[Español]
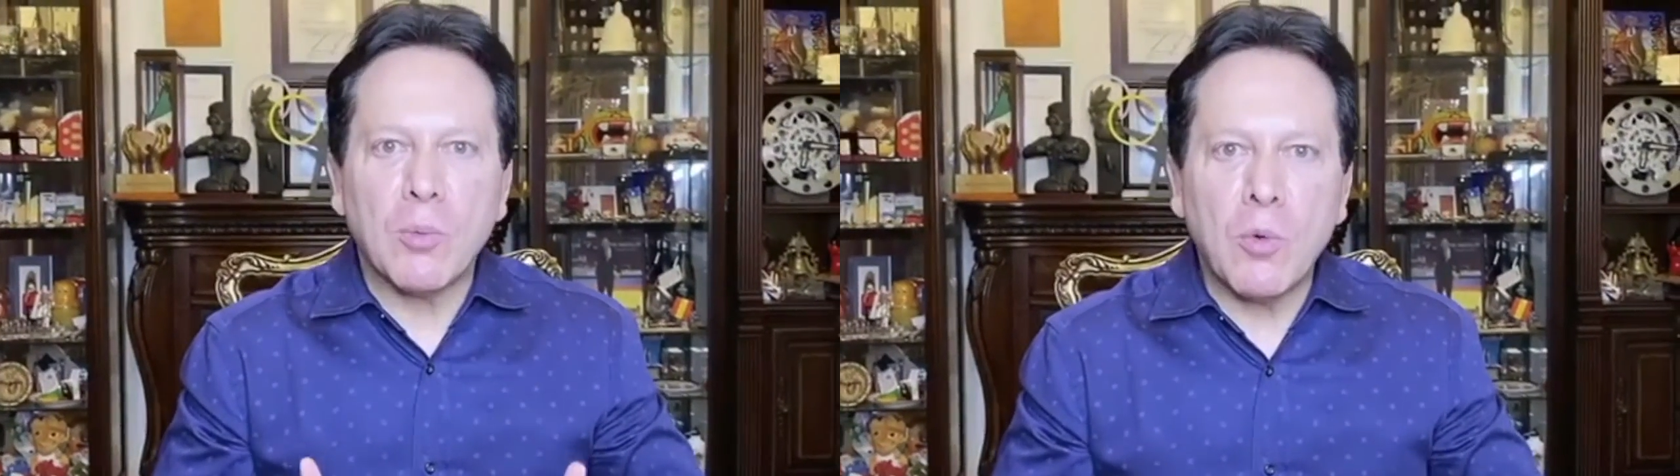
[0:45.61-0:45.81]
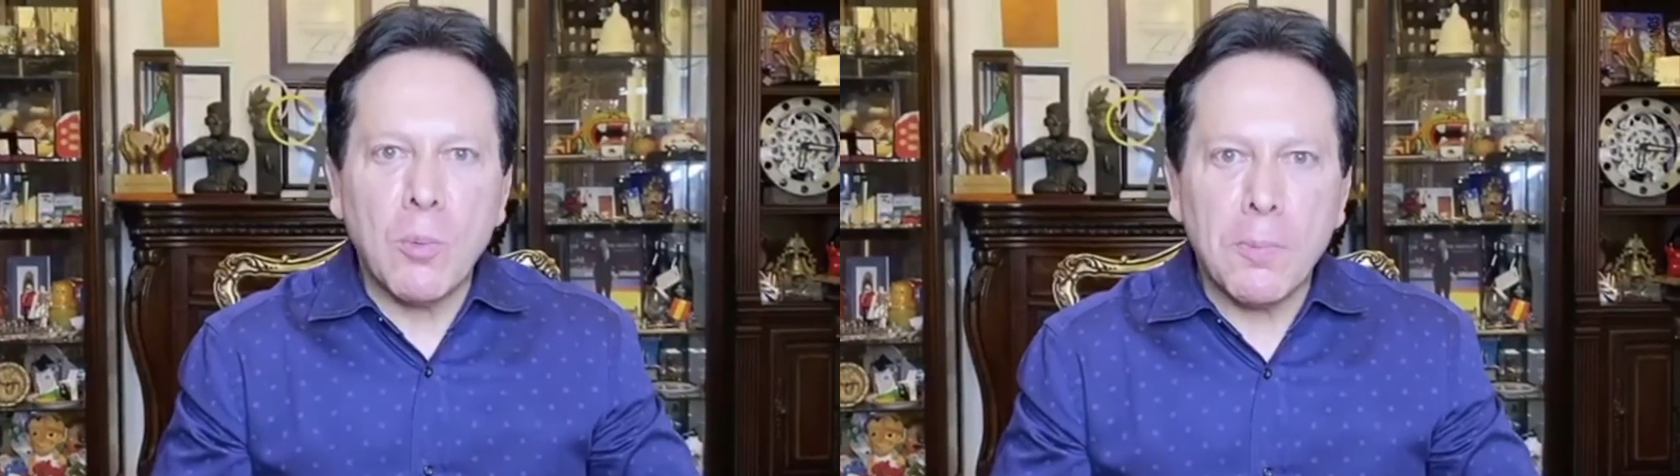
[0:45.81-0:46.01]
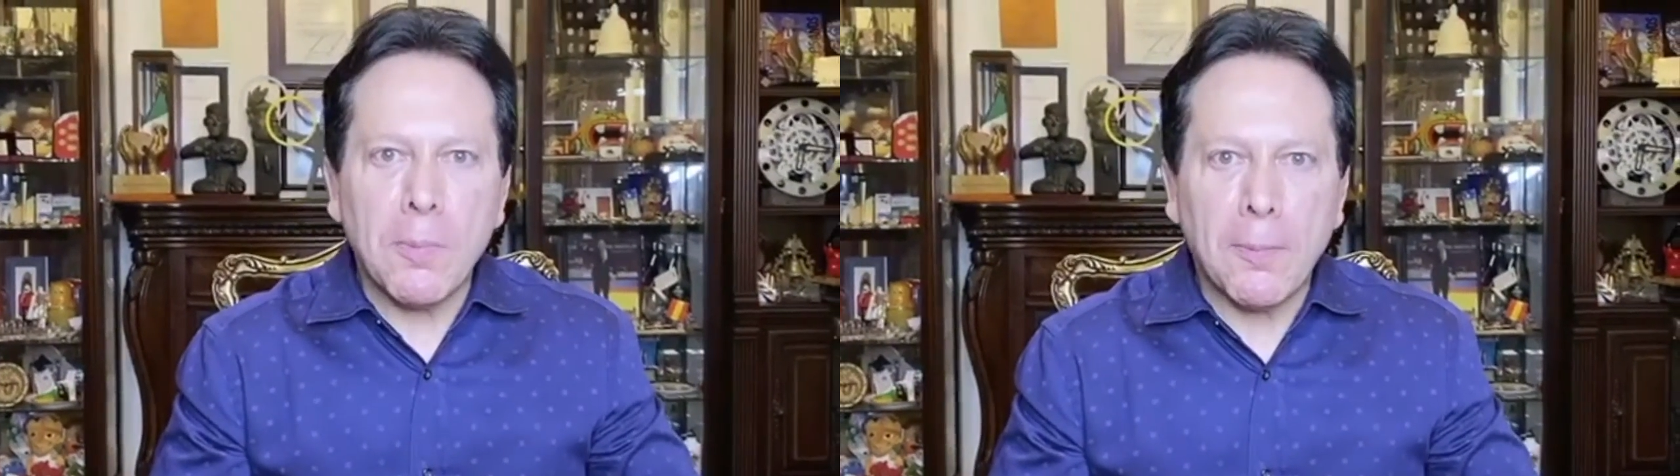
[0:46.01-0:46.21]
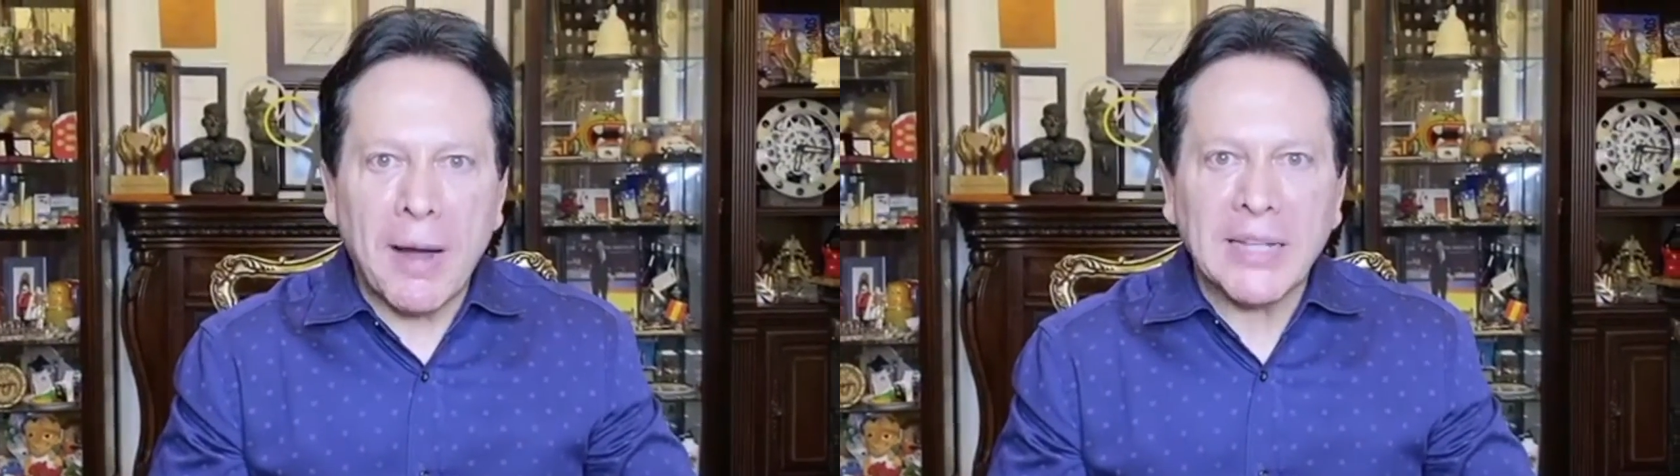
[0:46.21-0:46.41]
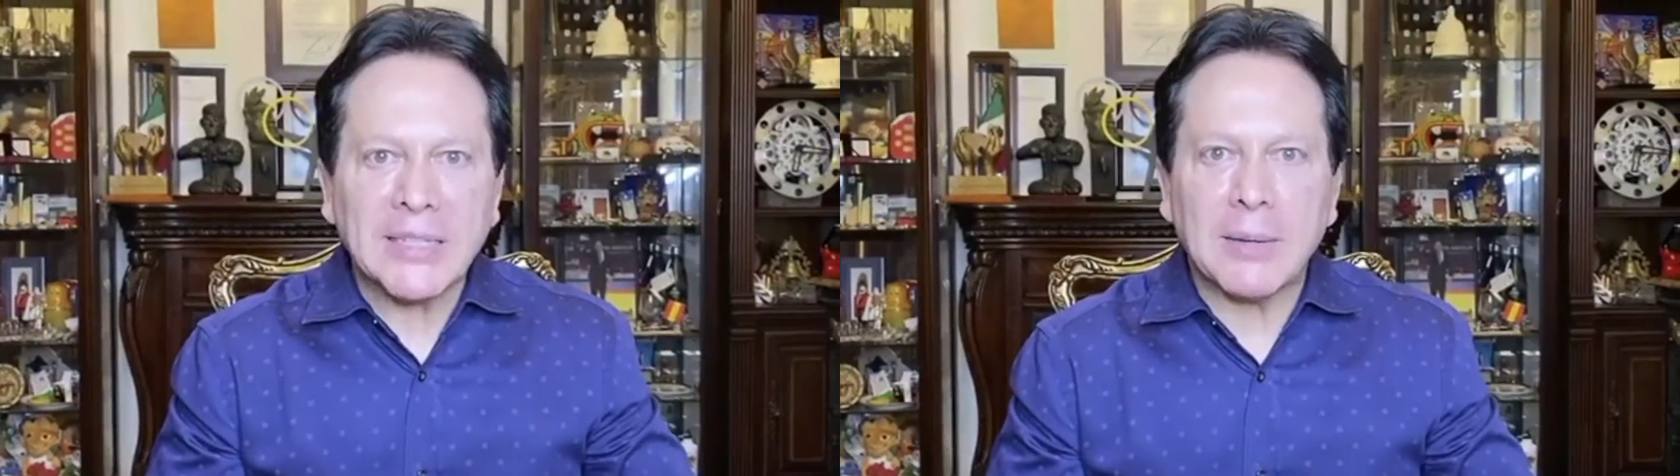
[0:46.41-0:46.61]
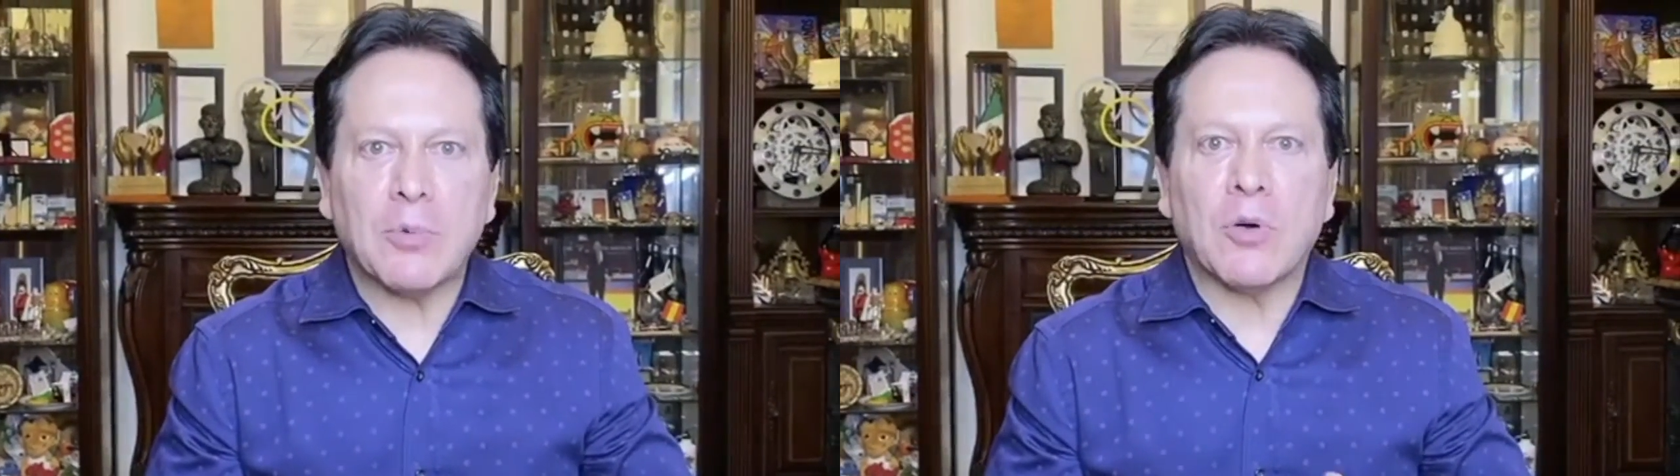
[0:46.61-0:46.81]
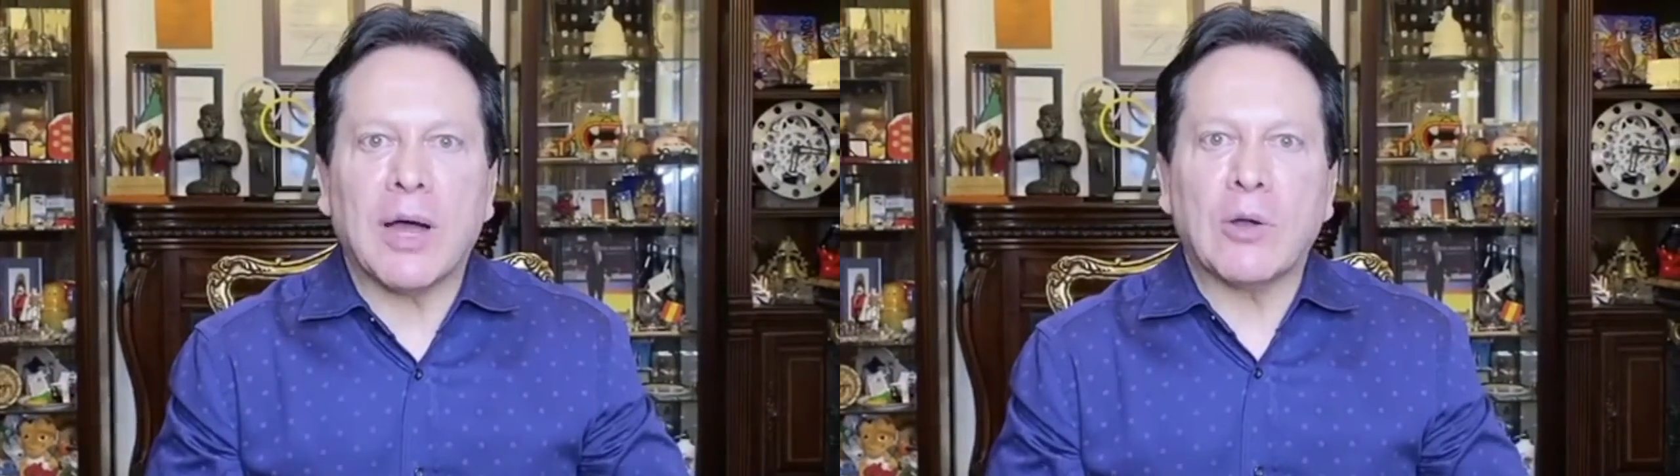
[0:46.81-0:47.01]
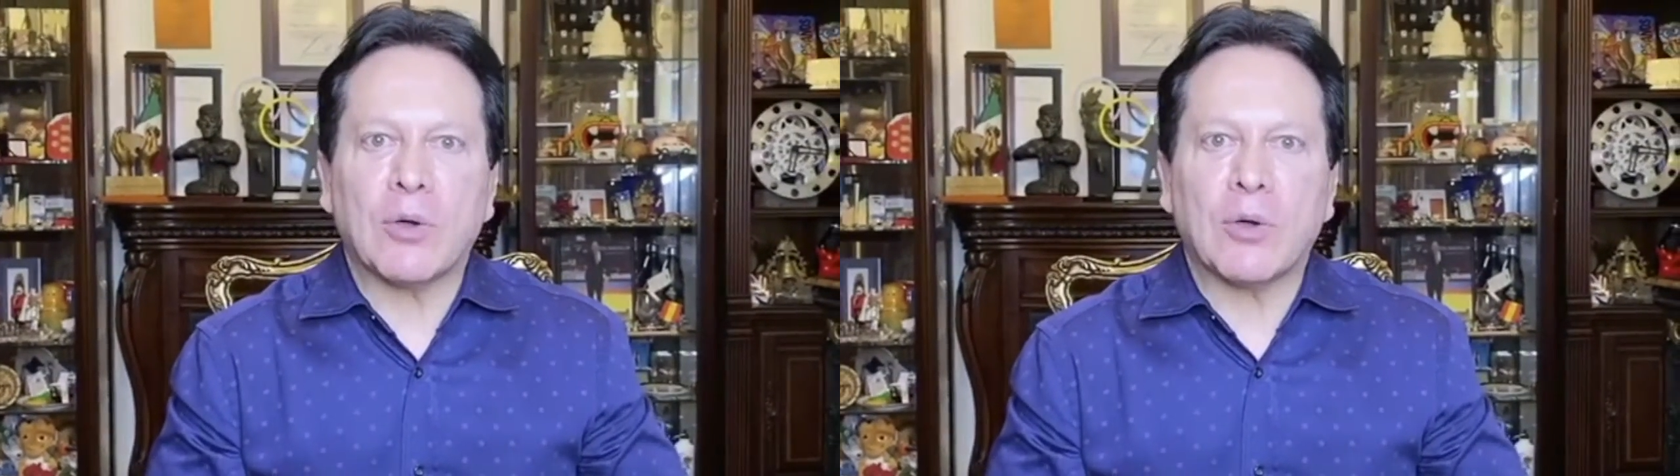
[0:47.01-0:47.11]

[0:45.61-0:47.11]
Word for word: como un bálsamo